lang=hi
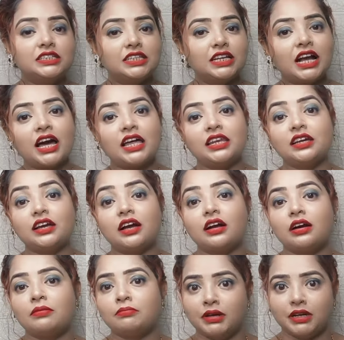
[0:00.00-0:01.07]
चीज़ें खाने का
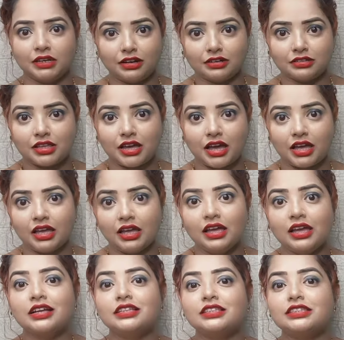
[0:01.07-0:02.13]
कब मन करता है
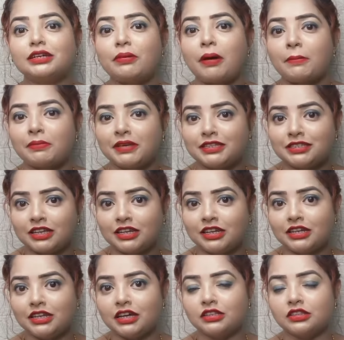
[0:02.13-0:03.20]
जब आपके
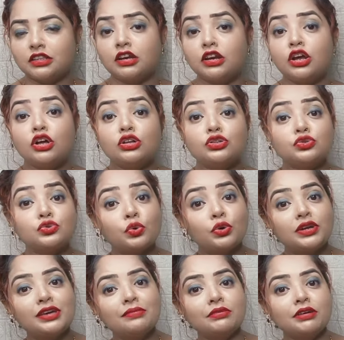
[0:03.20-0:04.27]
शरीर के अंदर
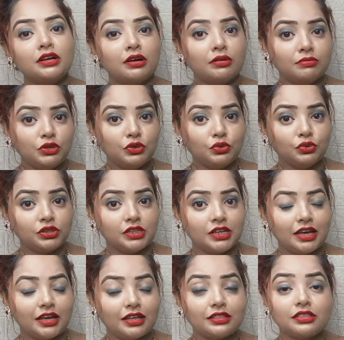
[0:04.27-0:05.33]
सोडियम की कमी होती
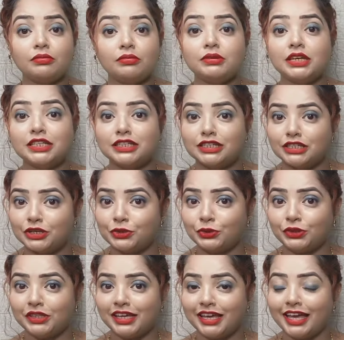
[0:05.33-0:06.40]
है तब ये चीज़ें
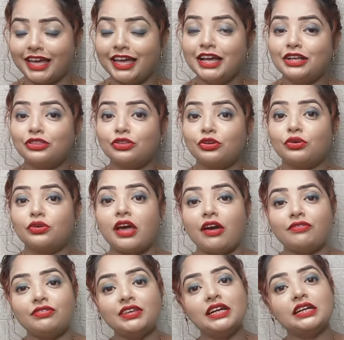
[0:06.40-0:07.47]
होती है तो
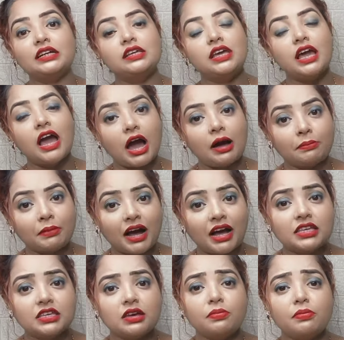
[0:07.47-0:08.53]
डेफिनेटली आप
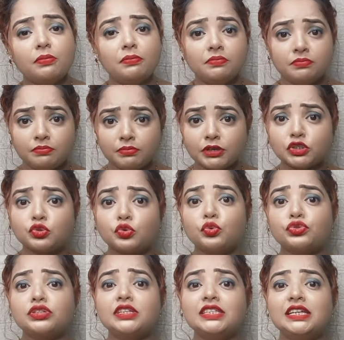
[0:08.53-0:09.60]
खाइए बस
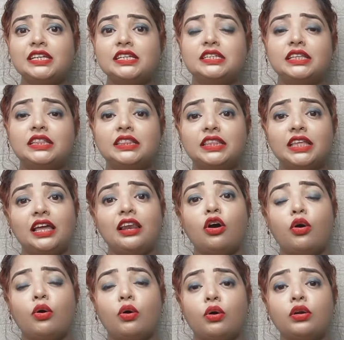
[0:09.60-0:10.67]
कोशिश कीजिए तेल
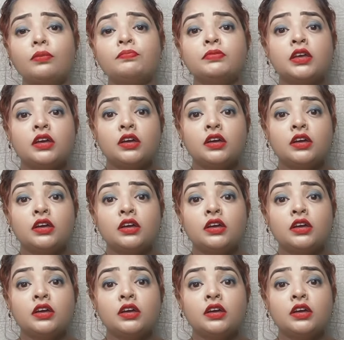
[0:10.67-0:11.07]
और